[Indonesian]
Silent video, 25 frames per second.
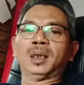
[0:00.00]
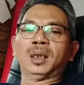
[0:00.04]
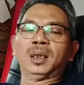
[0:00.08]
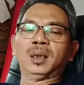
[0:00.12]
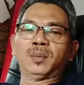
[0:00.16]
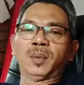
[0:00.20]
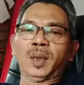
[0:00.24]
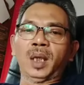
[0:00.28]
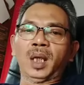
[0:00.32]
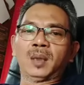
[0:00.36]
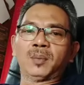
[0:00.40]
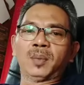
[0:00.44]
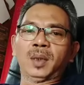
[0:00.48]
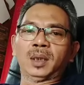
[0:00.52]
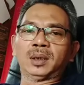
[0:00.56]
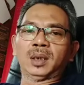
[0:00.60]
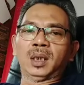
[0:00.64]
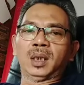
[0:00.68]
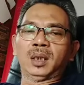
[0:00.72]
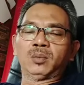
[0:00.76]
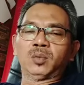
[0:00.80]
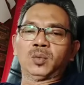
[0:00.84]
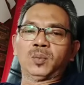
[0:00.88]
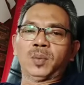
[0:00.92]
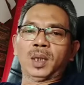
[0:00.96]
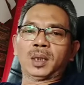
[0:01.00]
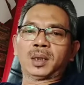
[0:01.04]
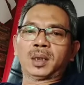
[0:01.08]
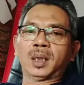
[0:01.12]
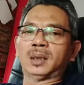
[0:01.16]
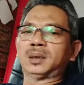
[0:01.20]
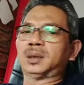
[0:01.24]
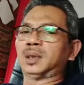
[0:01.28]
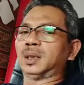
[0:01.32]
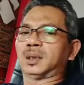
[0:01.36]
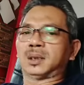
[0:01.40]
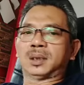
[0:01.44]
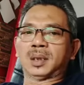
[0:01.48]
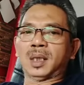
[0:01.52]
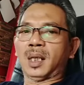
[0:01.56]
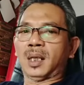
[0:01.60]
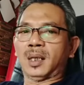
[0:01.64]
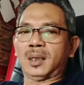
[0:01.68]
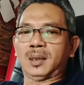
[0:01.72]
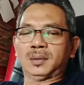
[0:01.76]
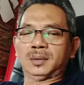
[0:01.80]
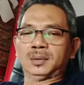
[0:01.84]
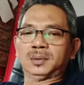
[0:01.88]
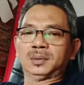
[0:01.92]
yang ingin BNPT dibubarkan. Tidak.